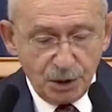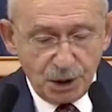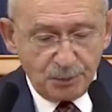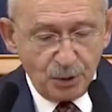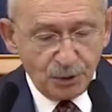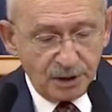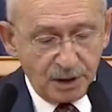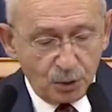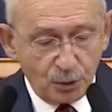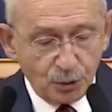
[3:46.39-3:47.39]
Dış
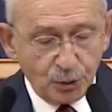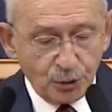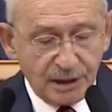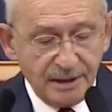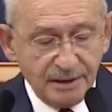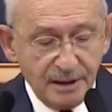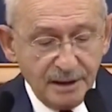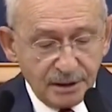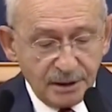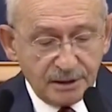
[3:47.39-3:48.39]
politika konuşurken
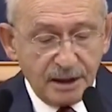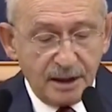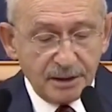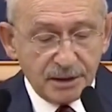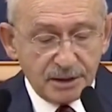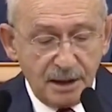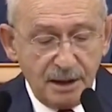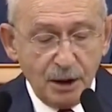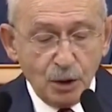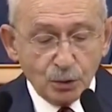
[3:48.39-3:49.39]

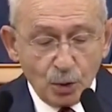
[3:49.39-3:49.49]
gırtlağınızda